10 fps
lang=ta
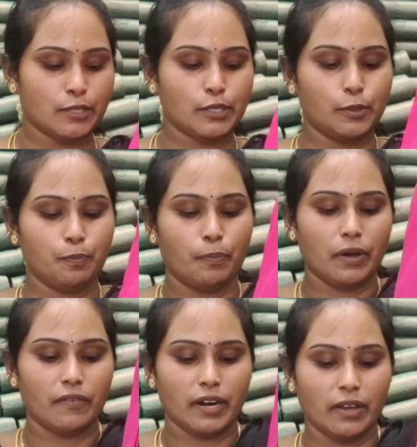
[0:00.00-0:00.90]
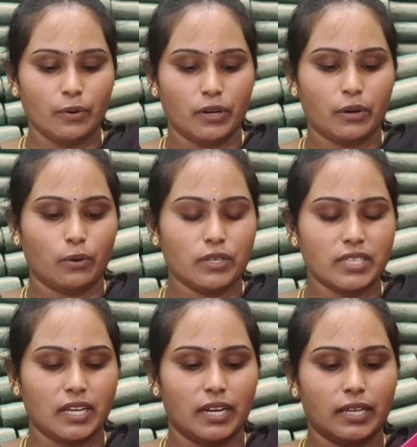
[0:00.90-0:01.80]
சூப்பரான ஒரு
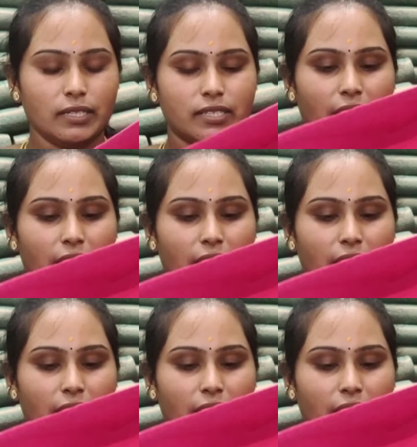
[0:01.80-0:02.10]
ரோஸ் கலர்